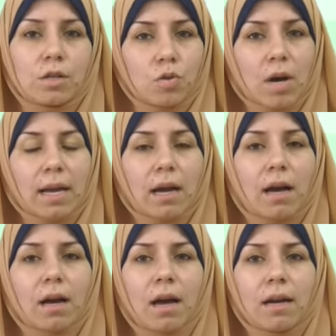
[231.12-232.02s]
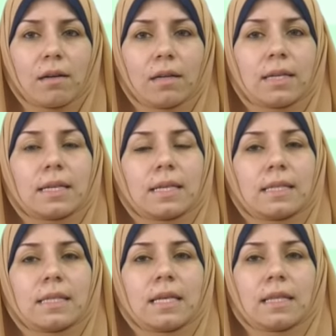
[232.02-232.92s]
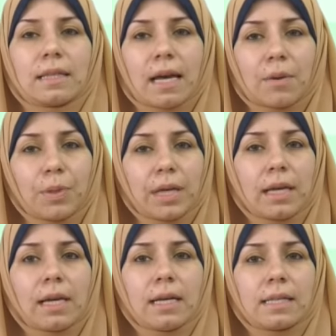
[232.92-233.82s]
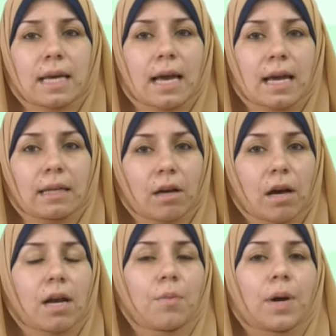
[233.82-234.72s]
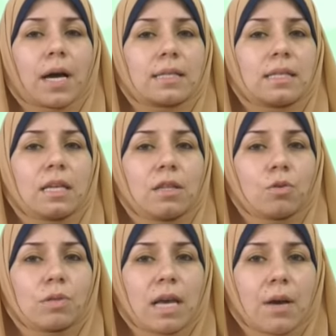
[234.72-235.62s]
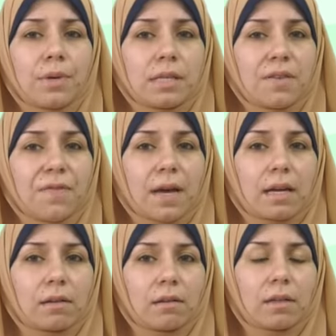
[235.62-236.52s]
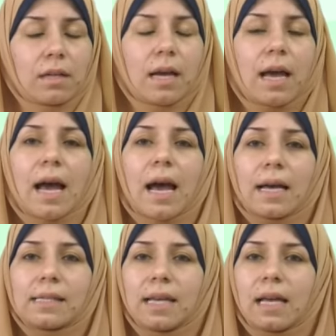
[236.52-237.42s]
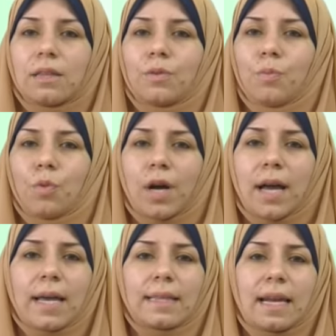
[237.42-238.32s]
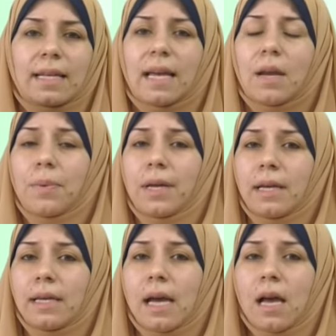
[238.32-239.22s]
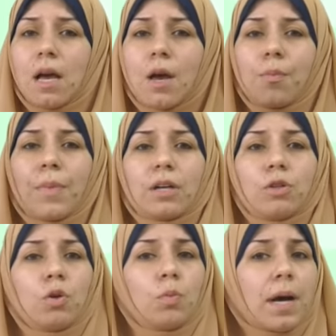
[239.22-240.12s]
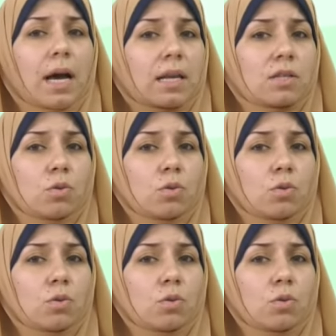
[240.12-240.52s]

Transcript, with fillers: سؤال آخر س تربيع زائد 4 س يساوي صفر أحسنت معادلة تربيعية مكتوبة على